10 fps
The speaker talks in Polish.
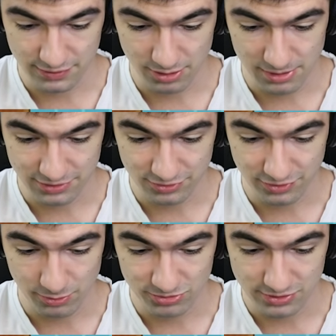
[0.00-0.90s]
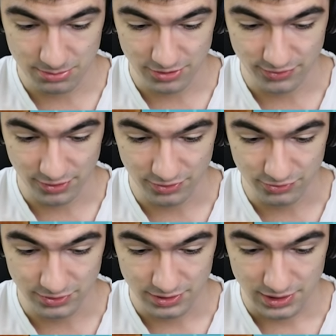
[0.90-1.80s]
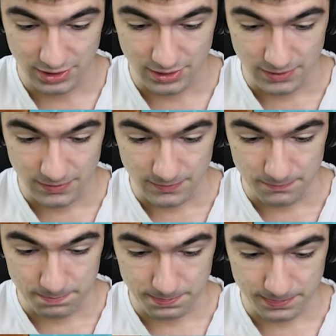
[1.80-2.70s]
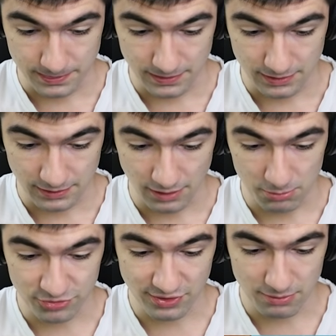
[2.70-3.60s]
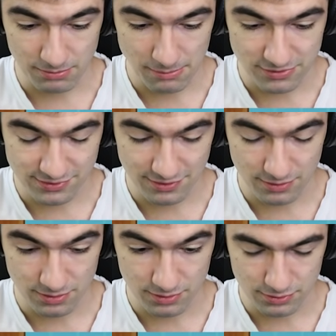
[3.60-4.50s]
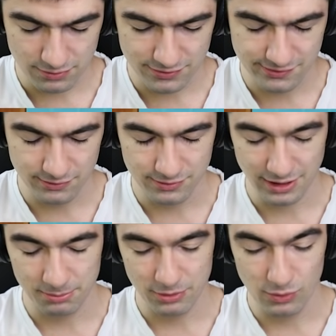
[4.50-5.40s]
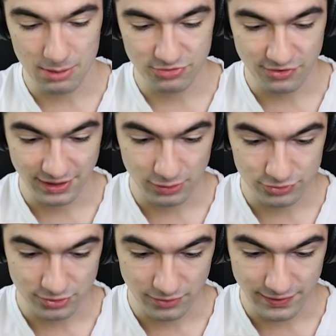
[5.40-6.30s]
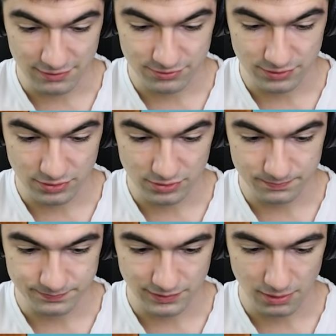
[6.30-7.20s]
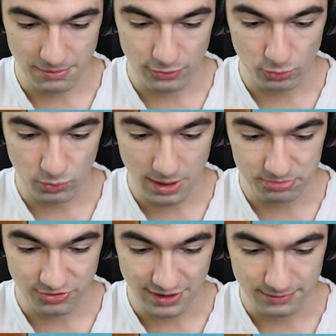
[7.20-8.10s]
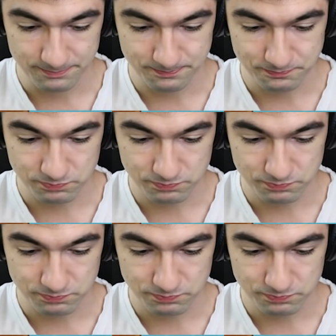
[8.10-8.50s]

ale dobra, to się domyślimy o co chodzi. Mm, można, mamy z, z, jakby ulepszyć jakiegoś kota w menu ulepszeń.